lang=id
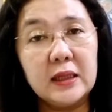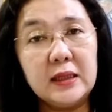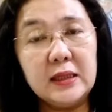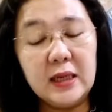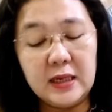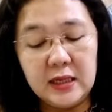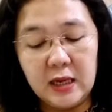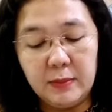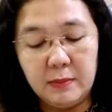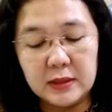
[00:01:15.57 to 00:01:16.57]
Ketika
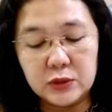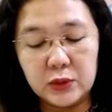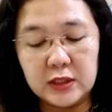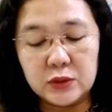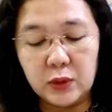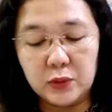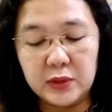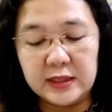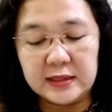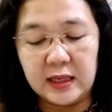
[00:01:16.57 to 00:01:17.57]
ia memasuki suatu
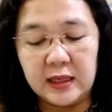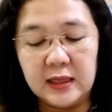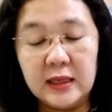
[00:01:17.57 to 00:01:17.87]
desa,